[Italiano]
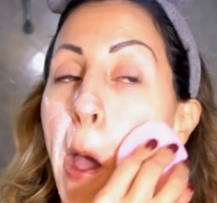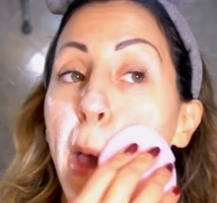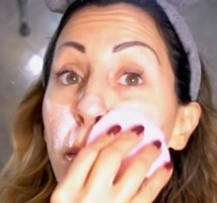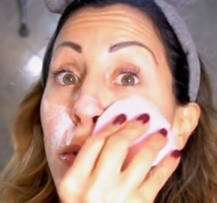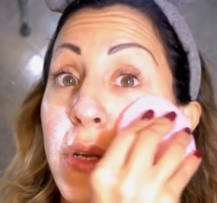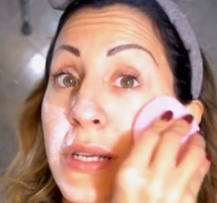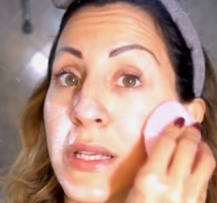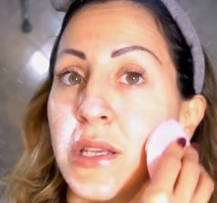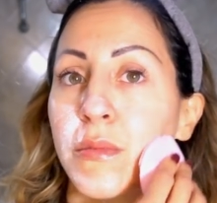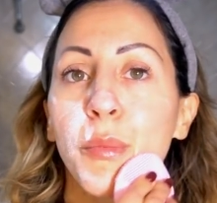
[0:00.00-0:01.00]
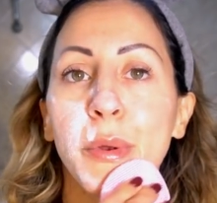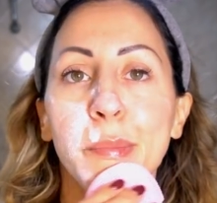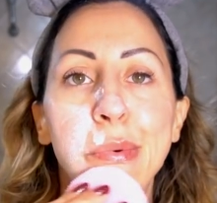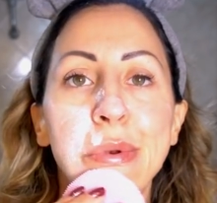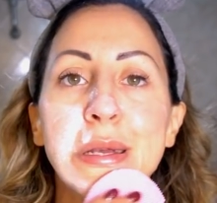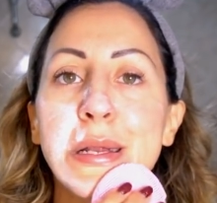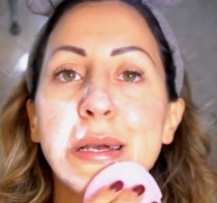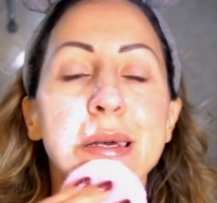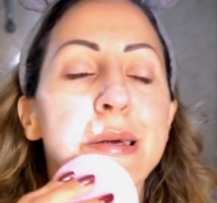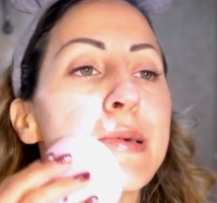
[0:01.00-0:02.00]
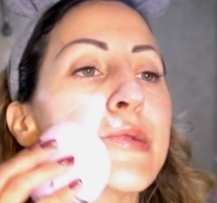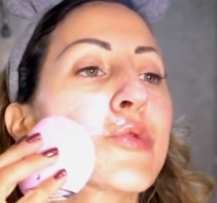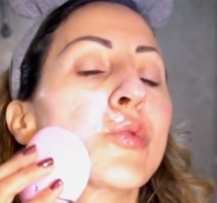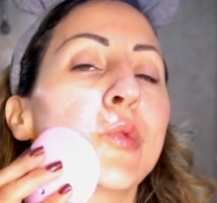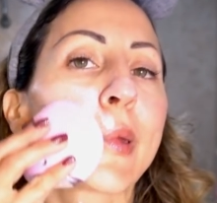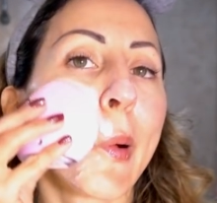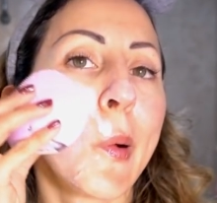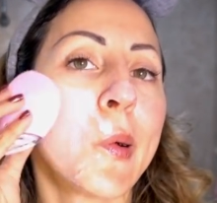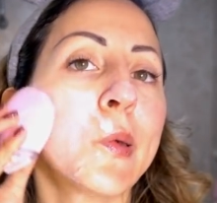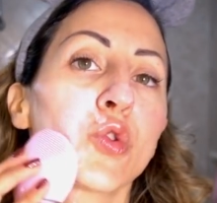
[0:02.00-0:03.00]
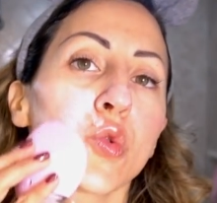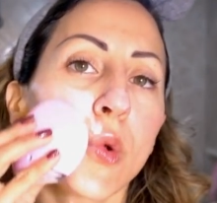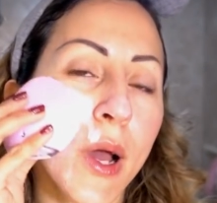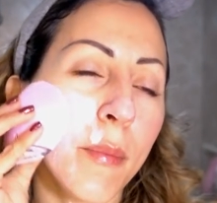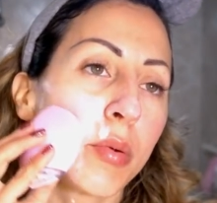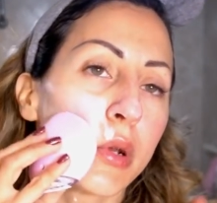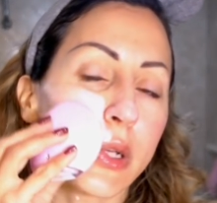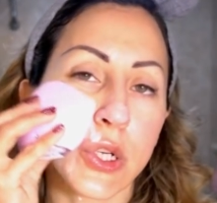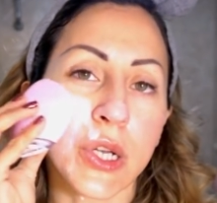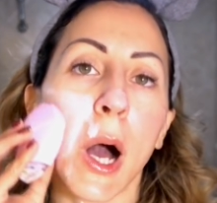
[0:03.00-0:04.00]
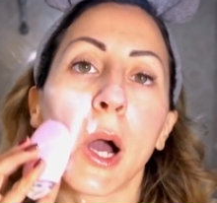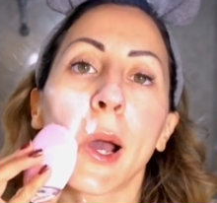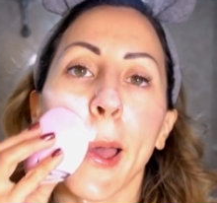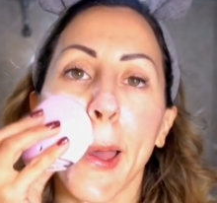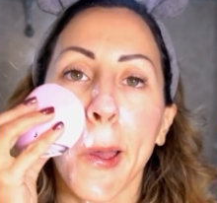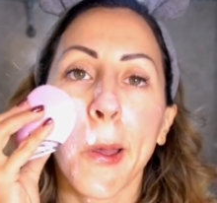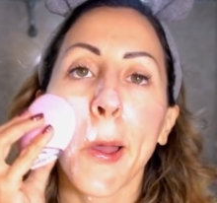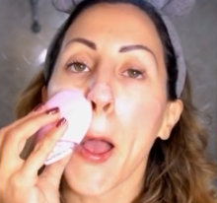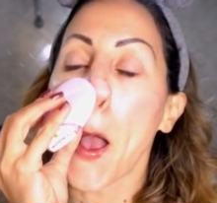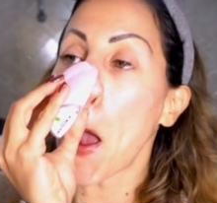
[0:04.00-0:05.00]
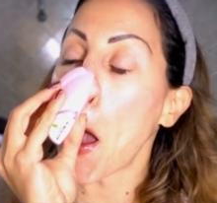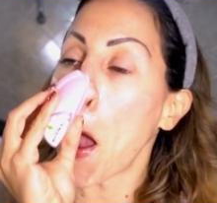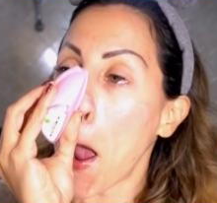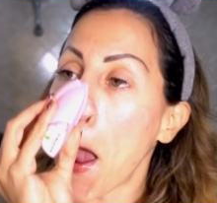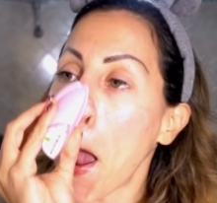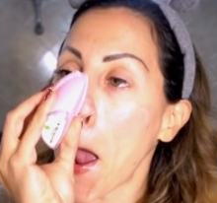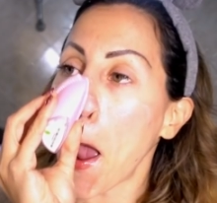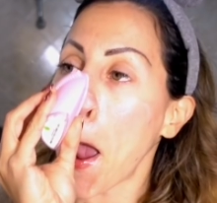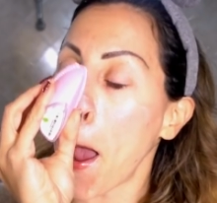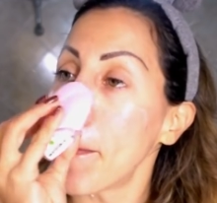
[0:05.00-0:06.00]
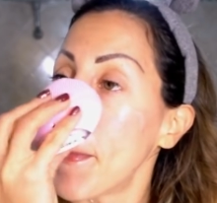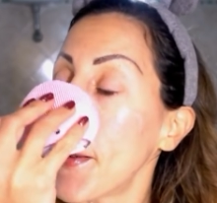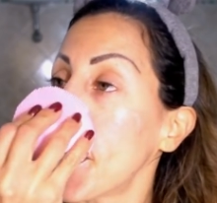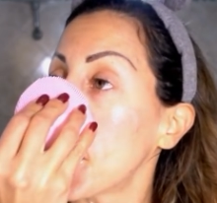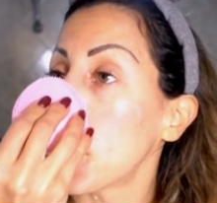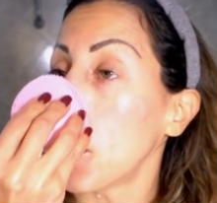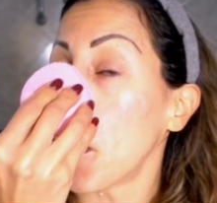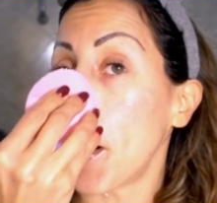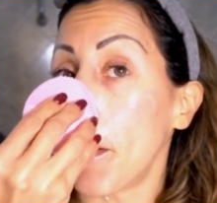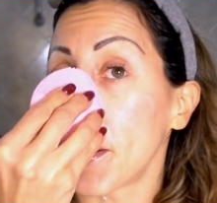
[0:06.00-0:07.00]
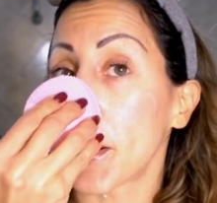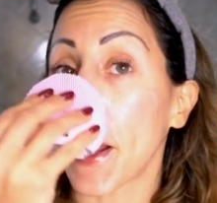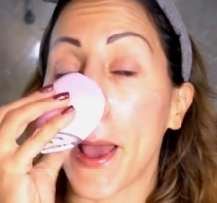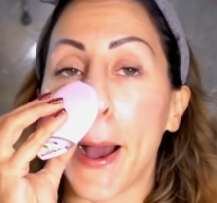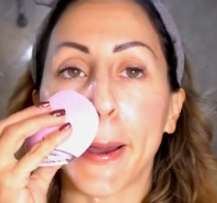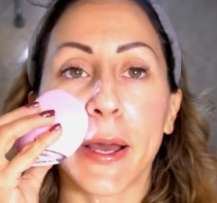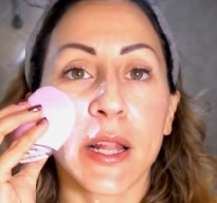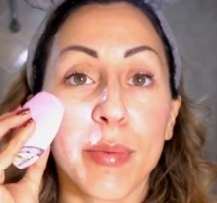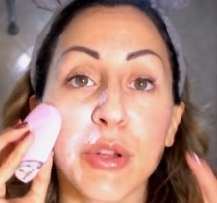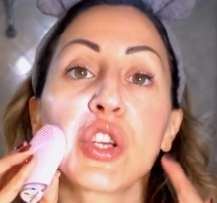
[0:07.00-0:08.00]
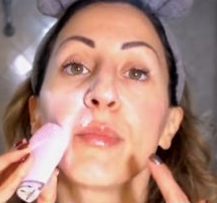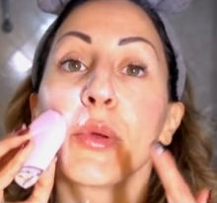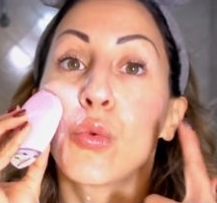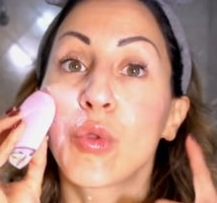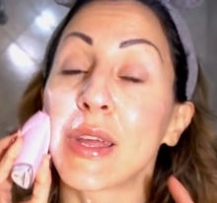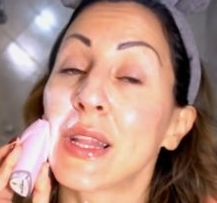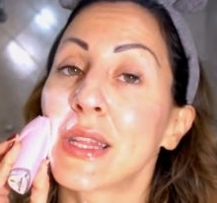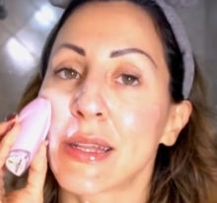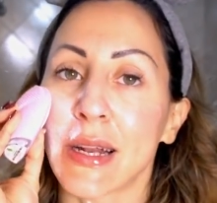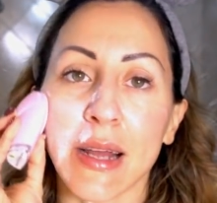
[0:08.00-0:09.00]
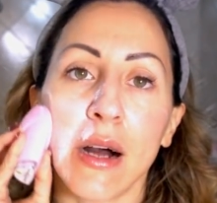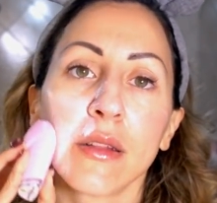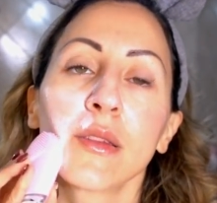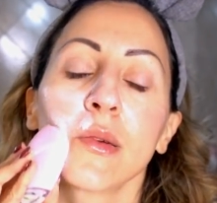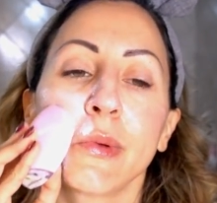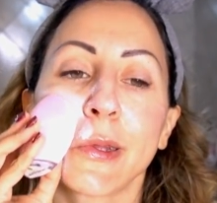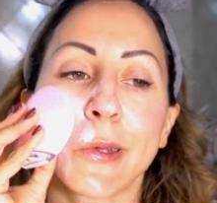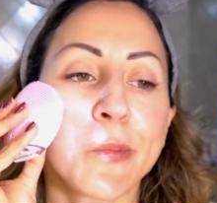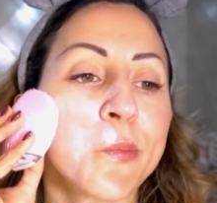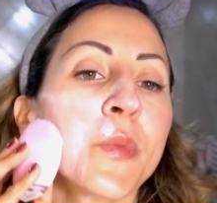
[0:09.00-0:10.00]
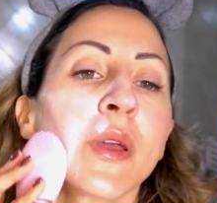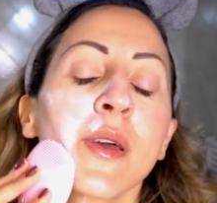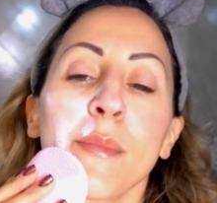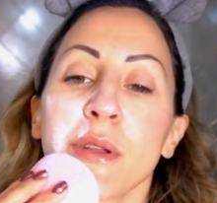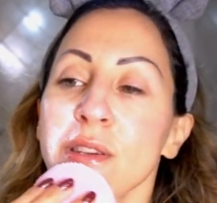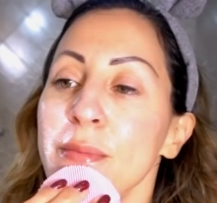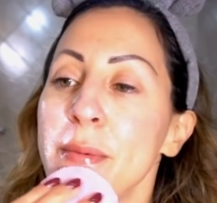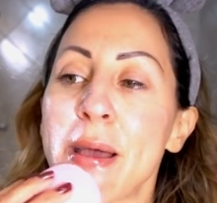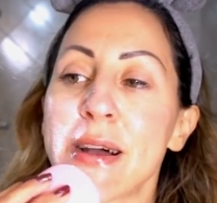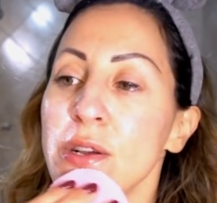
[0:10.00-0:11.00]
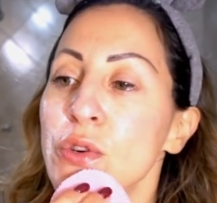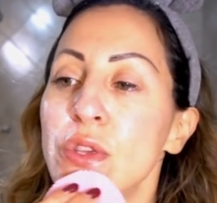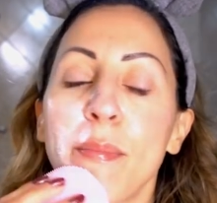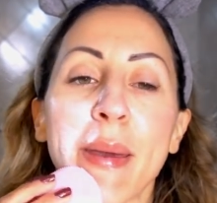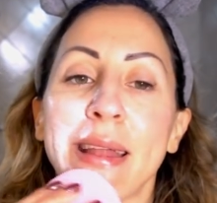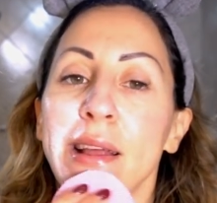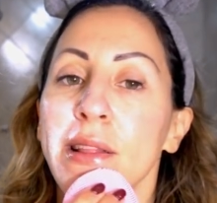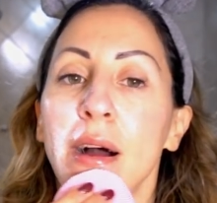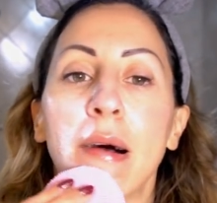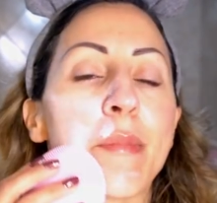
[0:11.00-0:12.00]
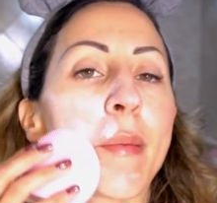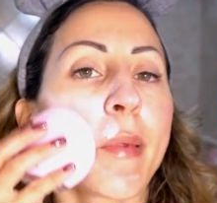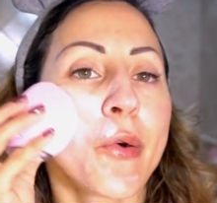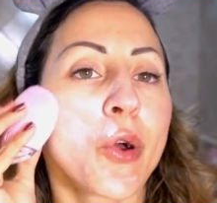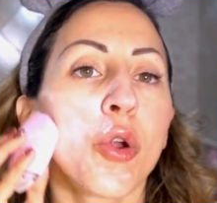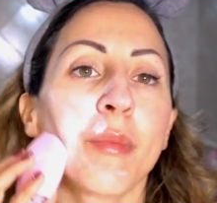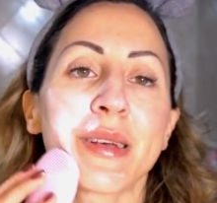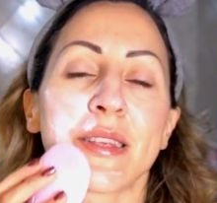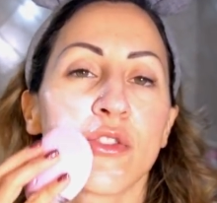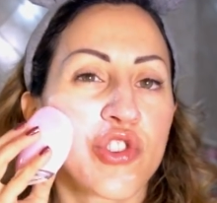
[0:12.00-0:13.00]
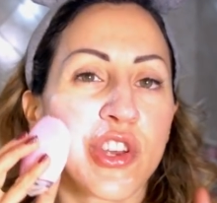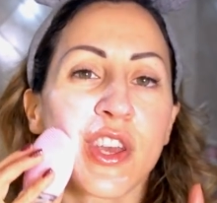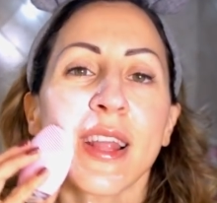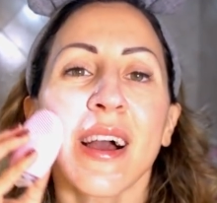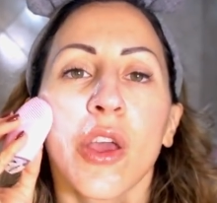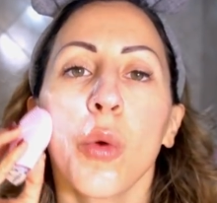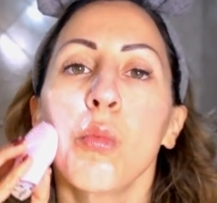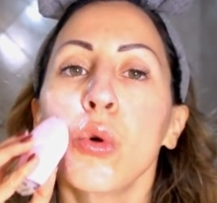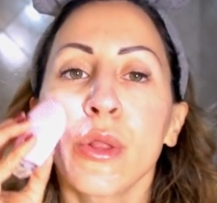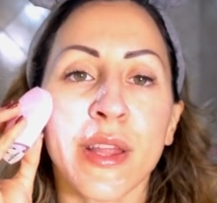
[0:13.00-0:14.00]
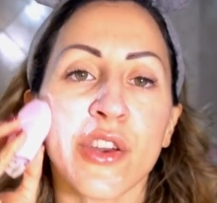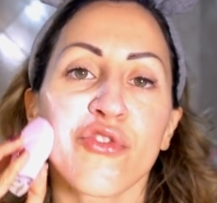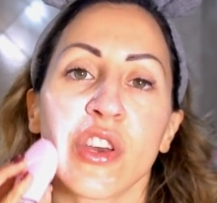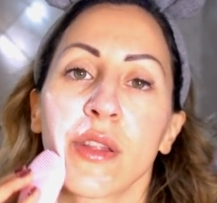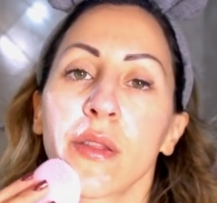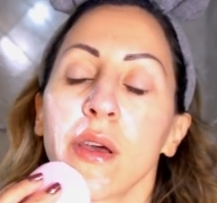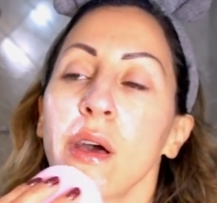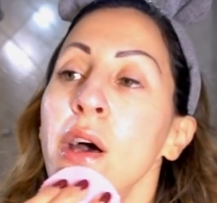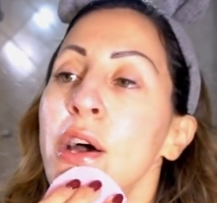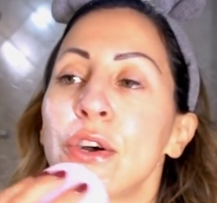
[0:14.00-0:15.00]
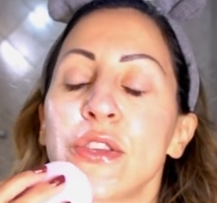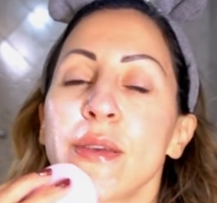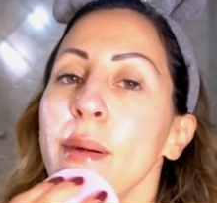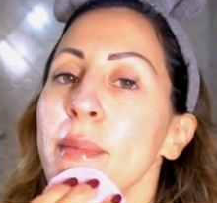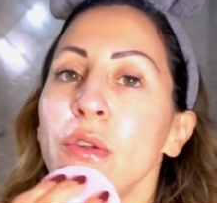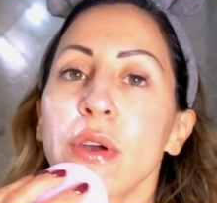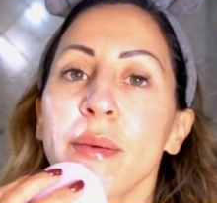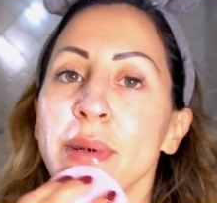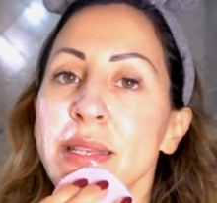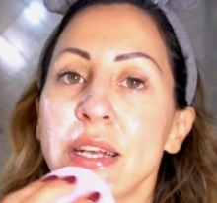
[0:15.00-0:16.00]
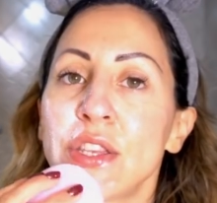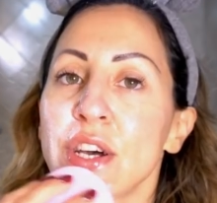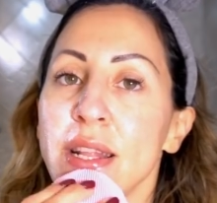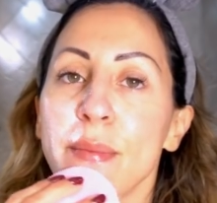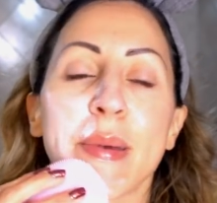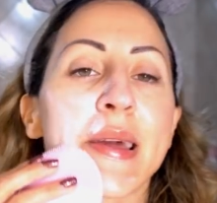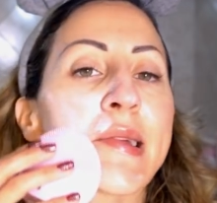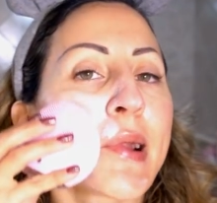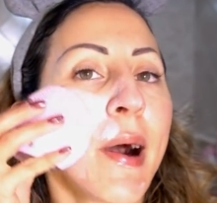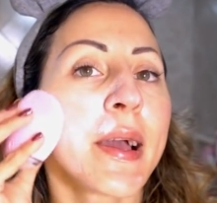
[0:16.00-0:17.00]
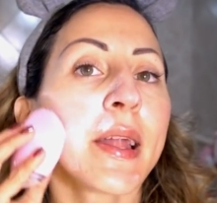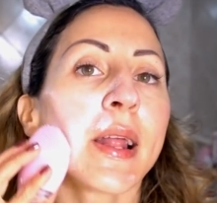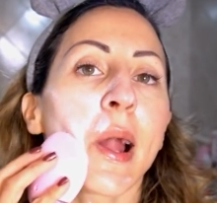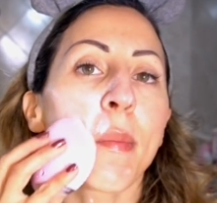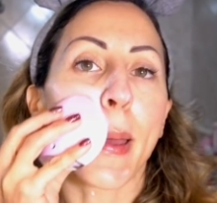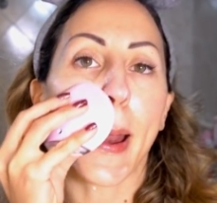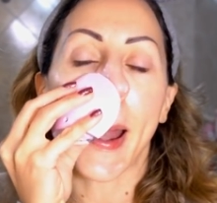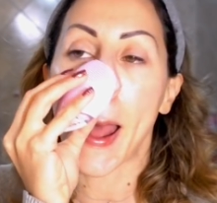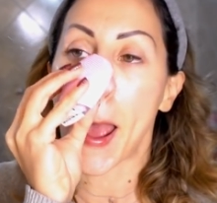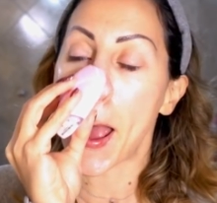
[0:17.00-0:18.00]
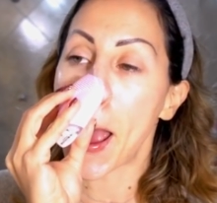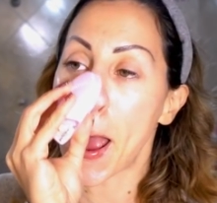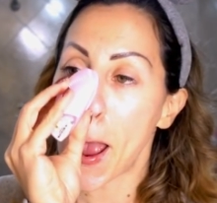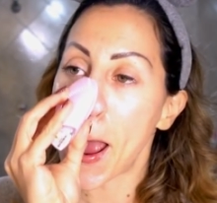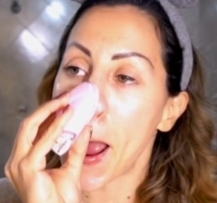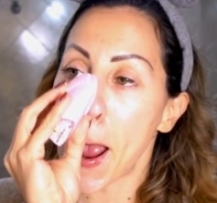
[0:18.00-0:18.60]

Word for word: è buonissimo per pulire tutto, strucca e pulisce anche. È bellissimo veramente, e anche dei principi nutrienti idratanti, quindi perciò mi piace, così penetra, man mano che lo massaggio scegliete anche un buon detergente, così man mano che massaggiate penetra anche nella pelle.